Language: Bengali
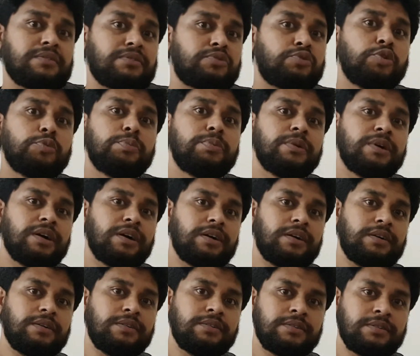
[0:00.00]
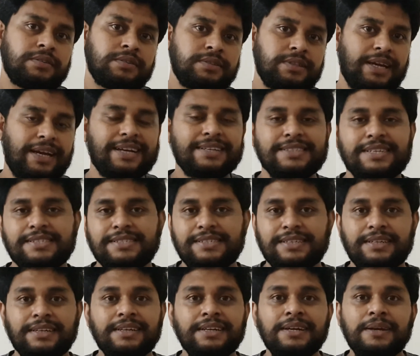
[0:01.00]
খুব দেখা যায় যে
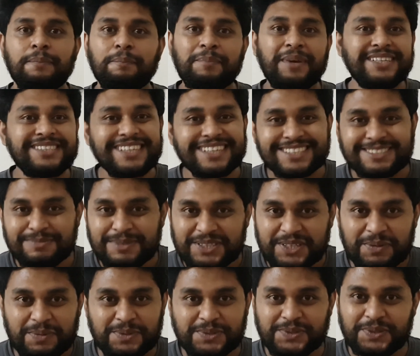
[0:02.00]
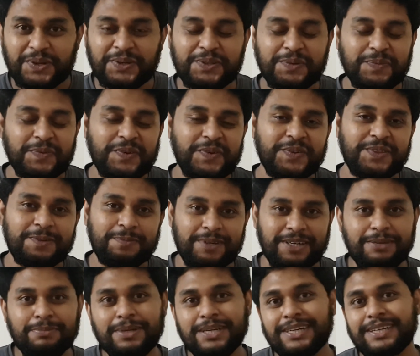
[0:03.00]
বেসিক্স বিষয়বস্তু হয়তো মনে হতে
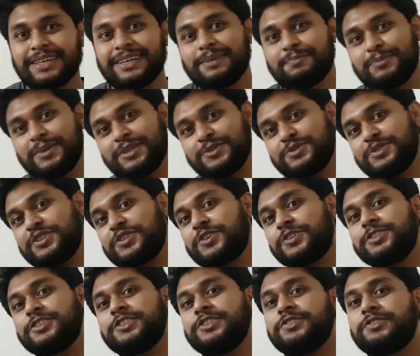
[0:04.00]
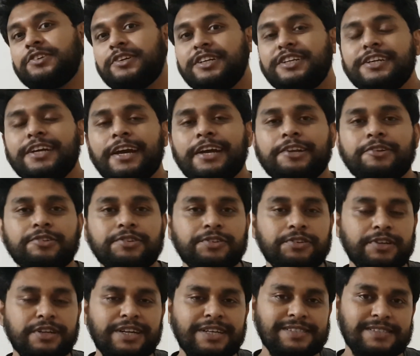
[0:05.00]
পারে বাট আপনারা যদি কন্টিনিউ করেন ক্যারি অন
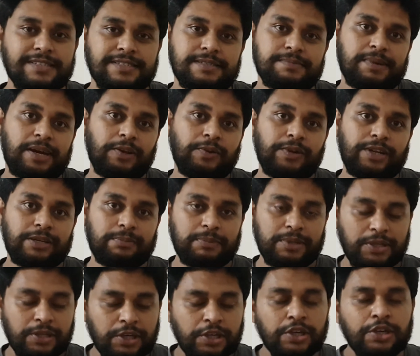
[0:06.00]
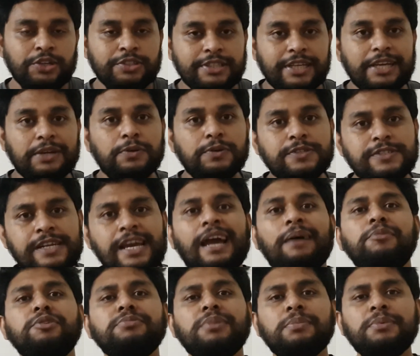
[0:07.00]
করেন আস্তে আস্তে ভালো লাগবে তো এই কোর্সটি
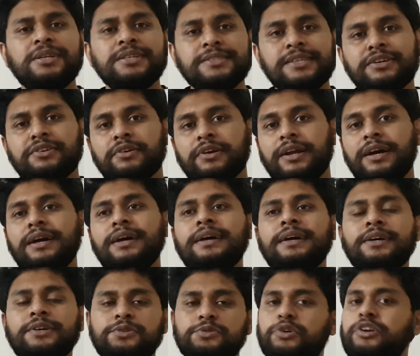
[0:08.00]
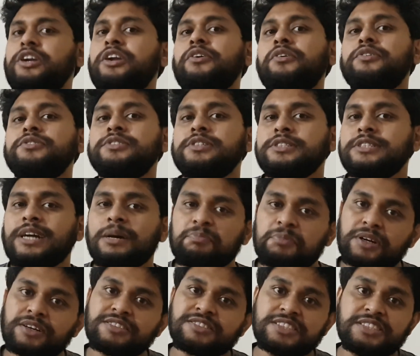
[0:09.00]
এমনভাবে ডিজাইন করা ধরে নেওয়া হচ্ছে যে
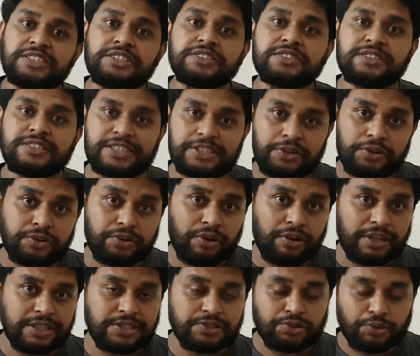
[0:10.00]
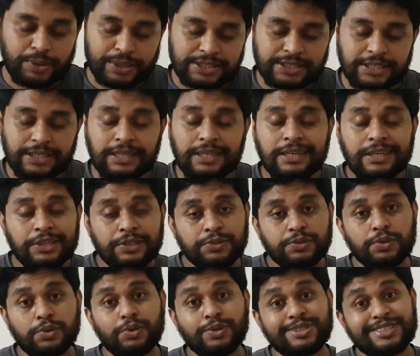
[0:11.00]
আপনার জিরো নলেজ রয়েছে
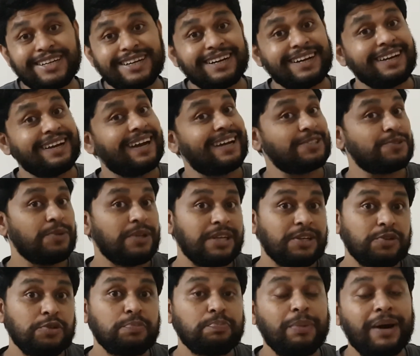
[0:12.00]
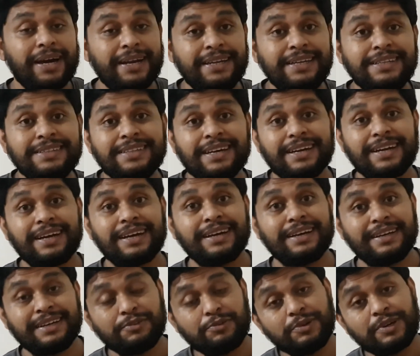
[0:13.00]
তো যারা আসলে একটু পারি তারা
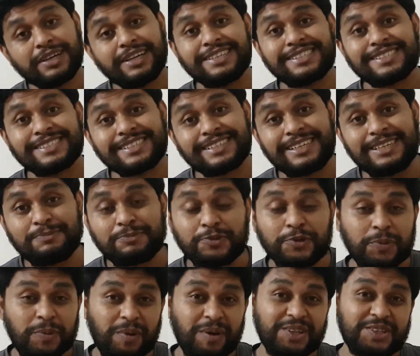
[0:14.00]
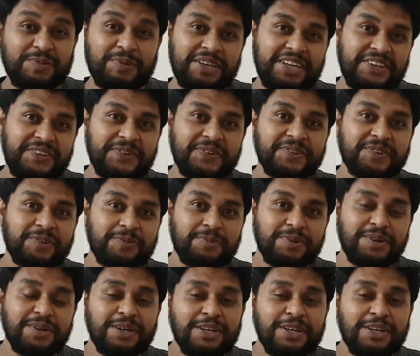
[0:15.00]
এগুলোকে স্কিপ করব অথবা ইগনোর করব